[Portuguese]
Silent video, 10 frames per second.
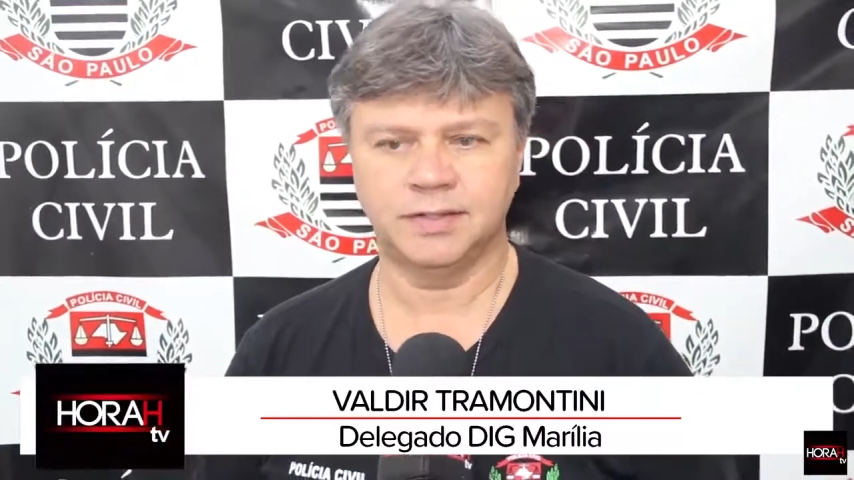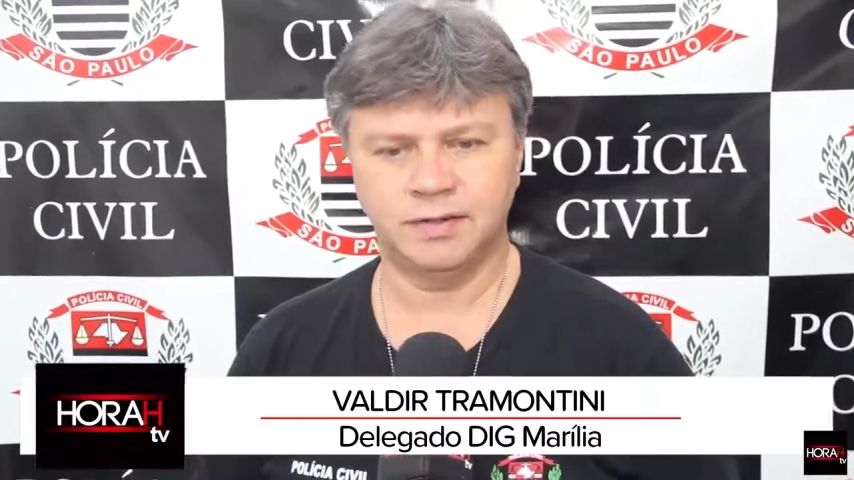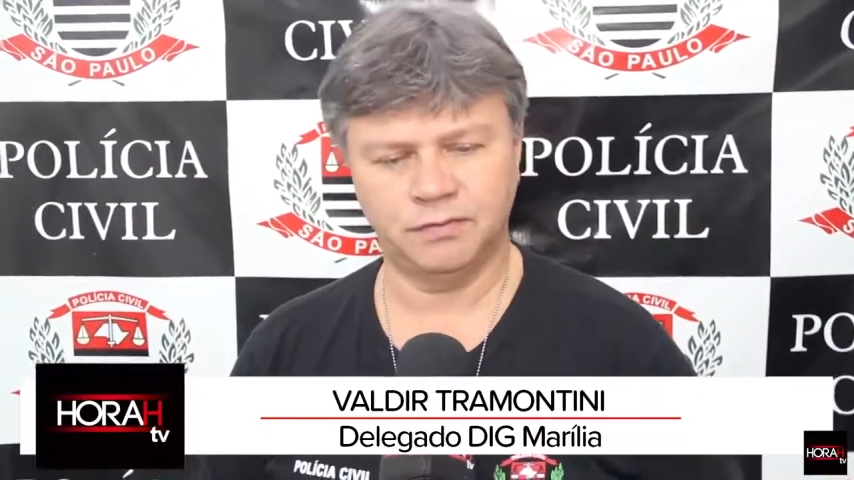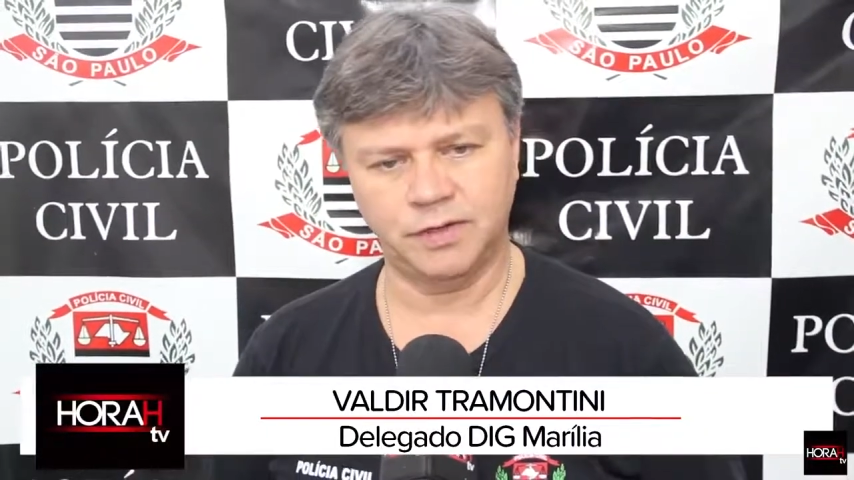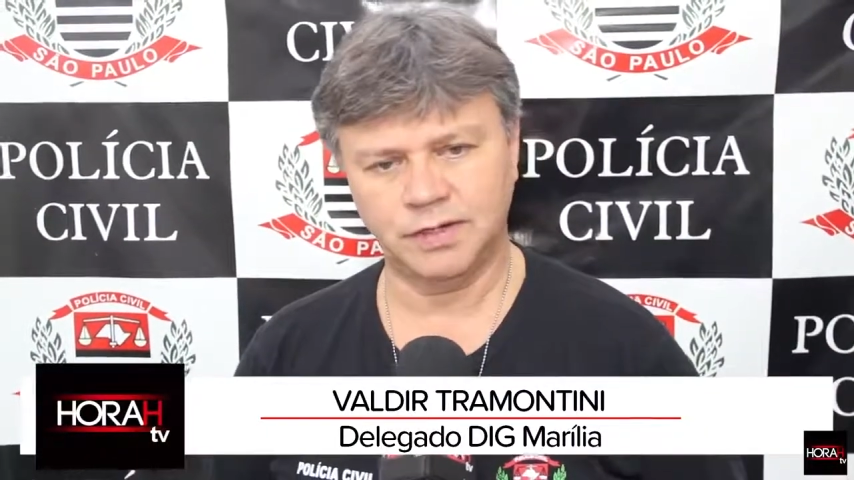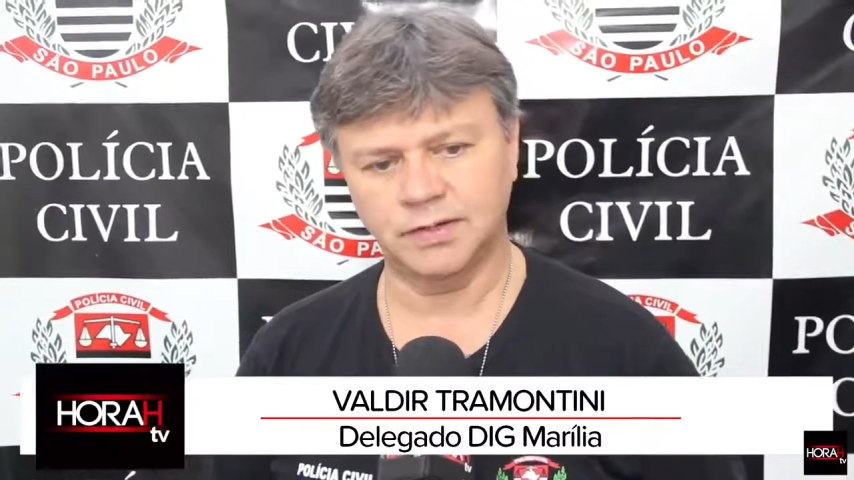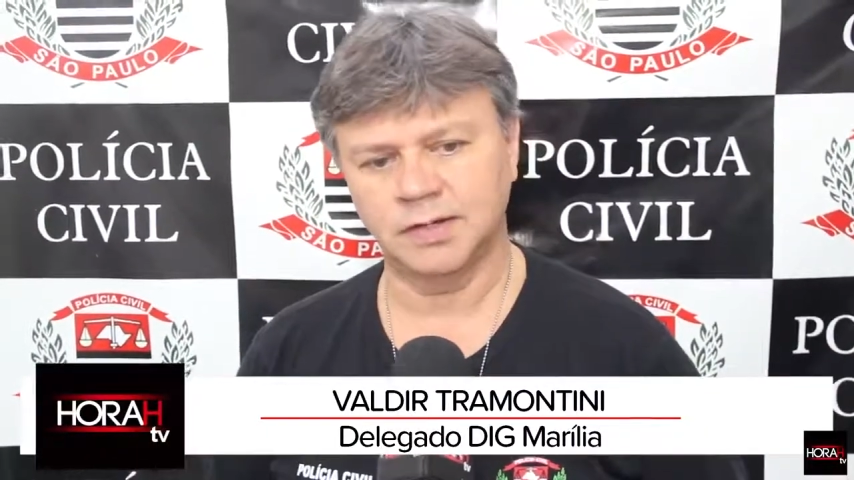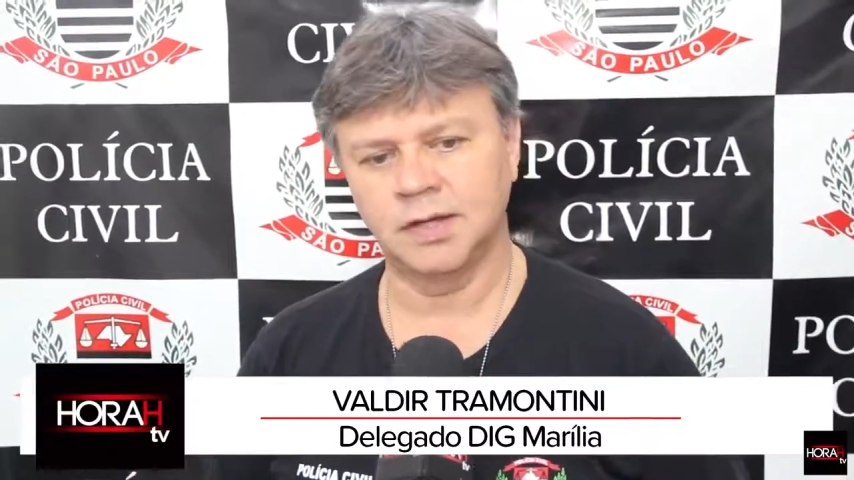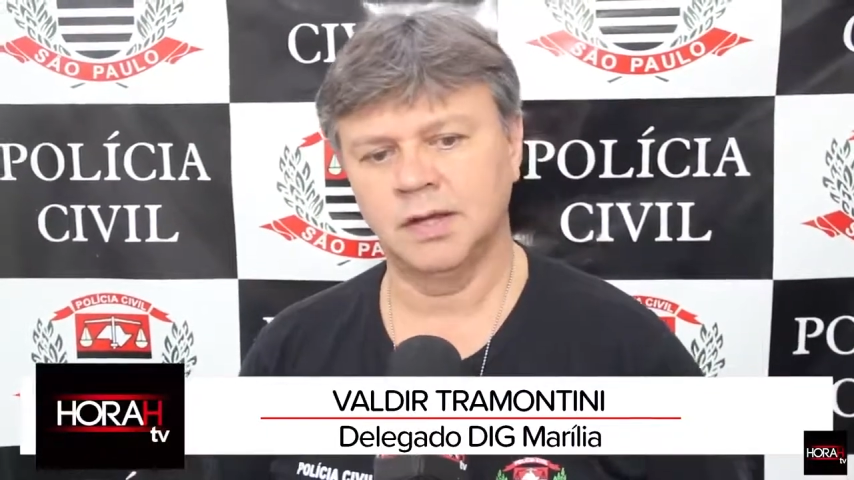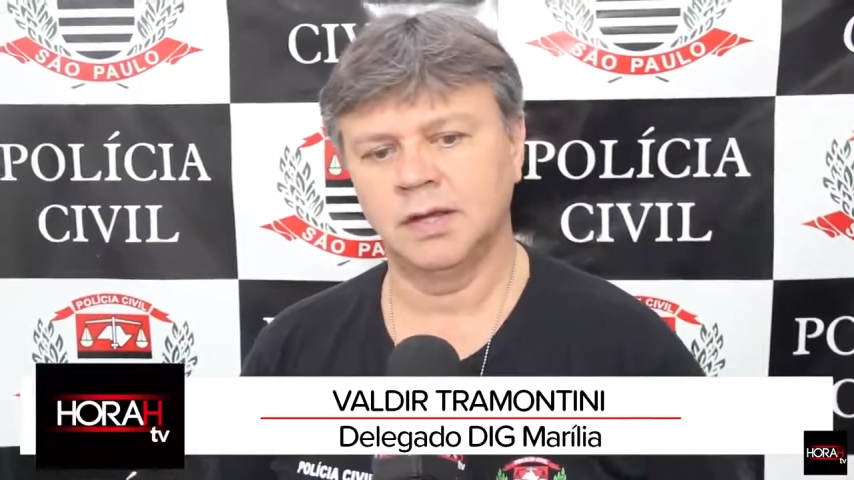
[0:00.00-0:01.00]

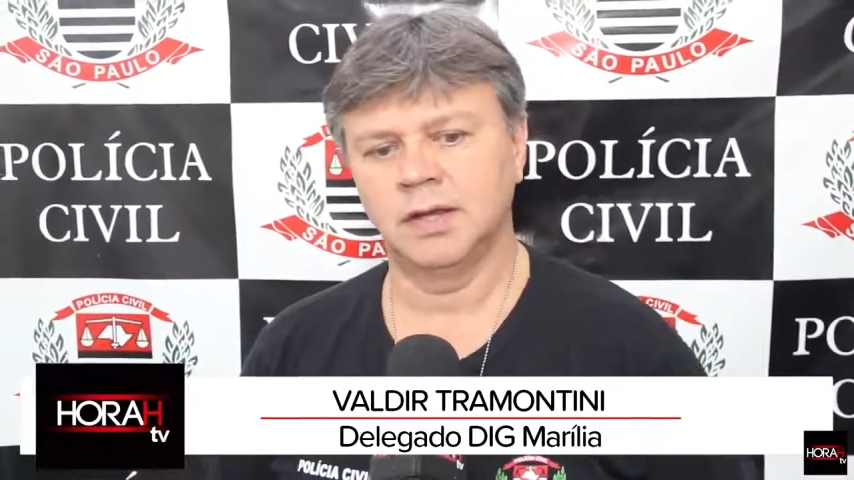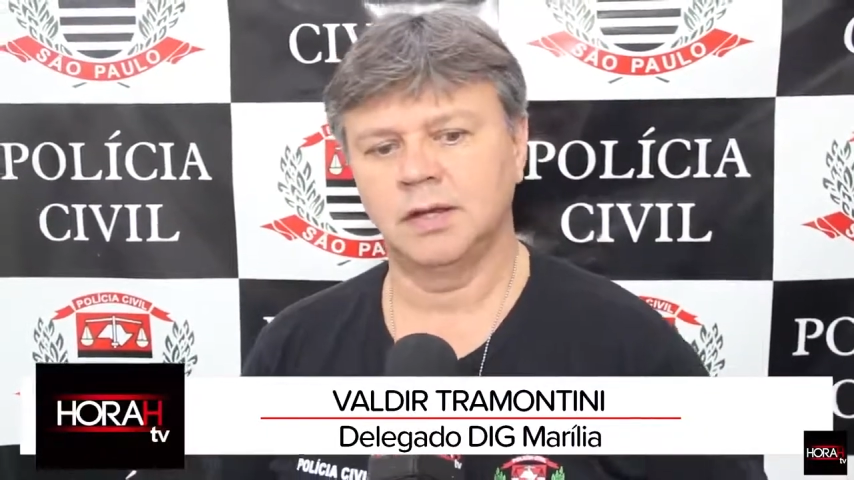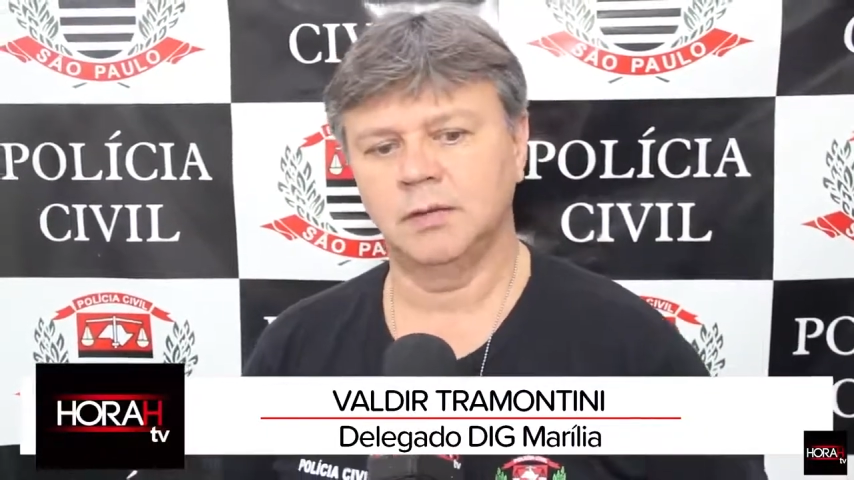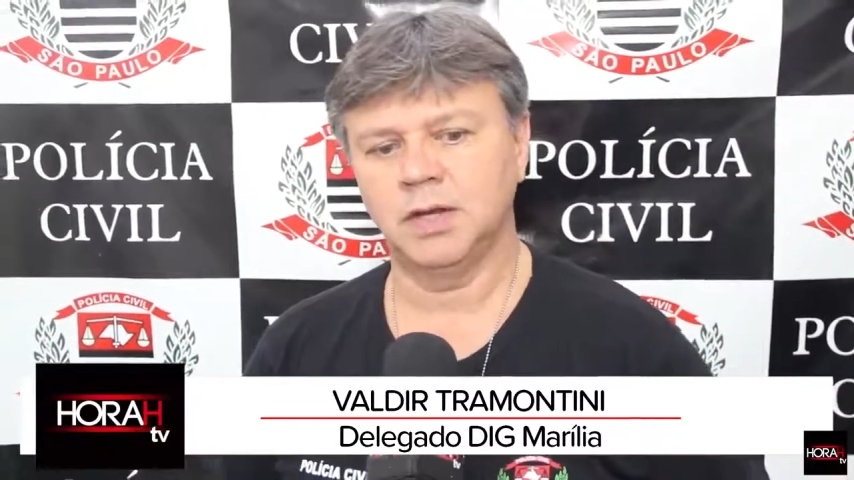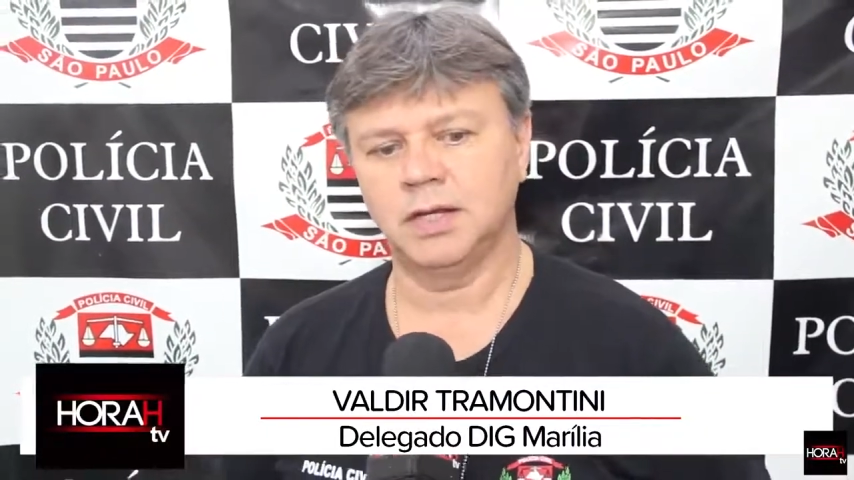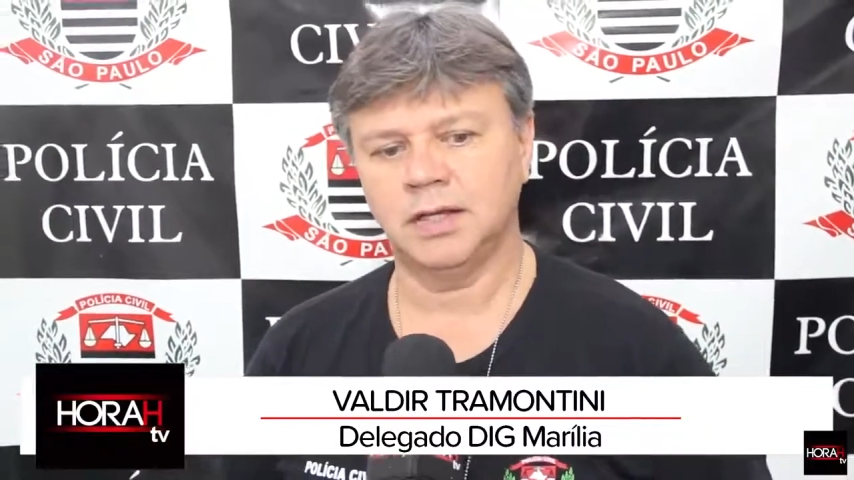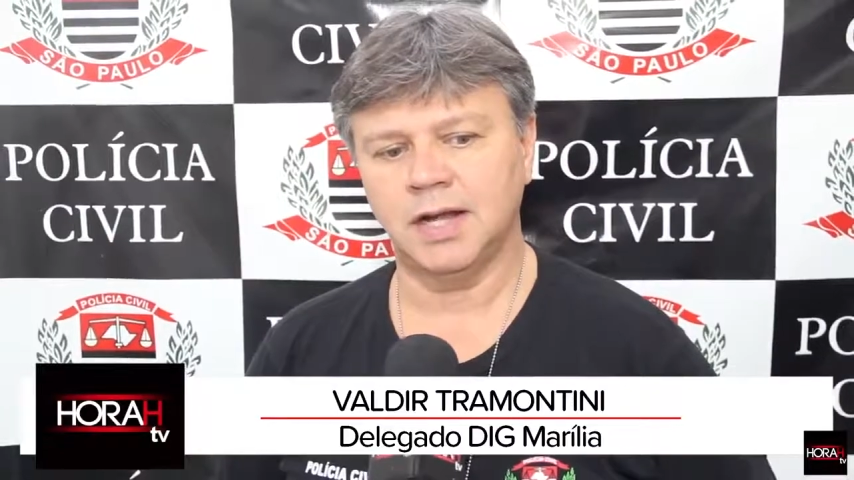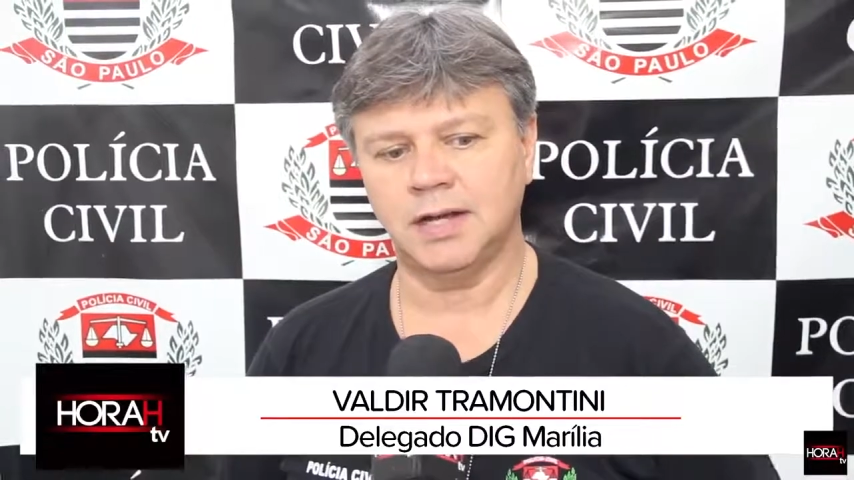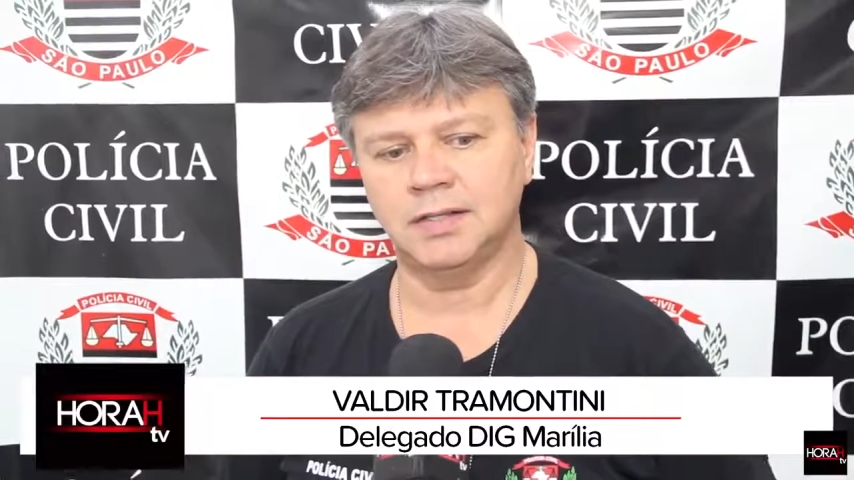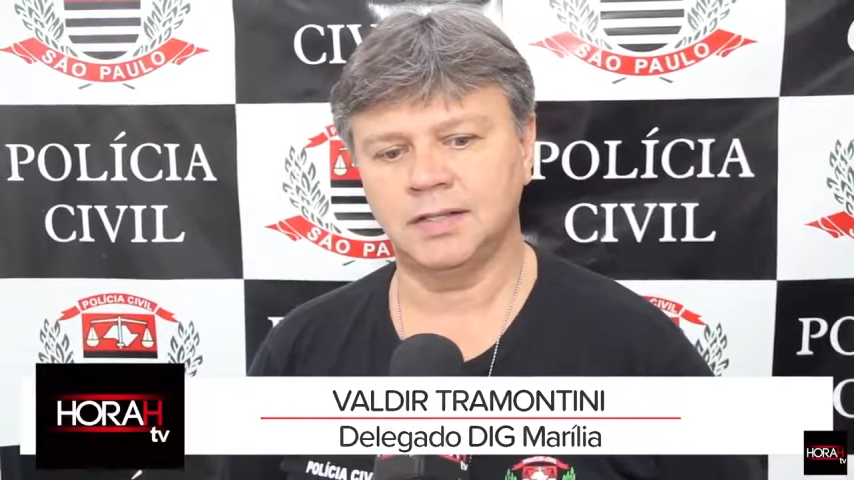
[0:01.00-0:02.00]
civis e
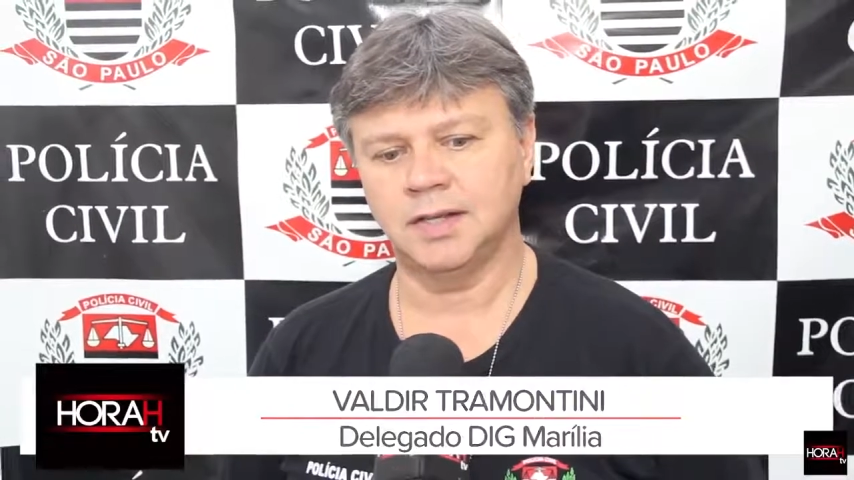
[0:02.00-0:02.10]
militares.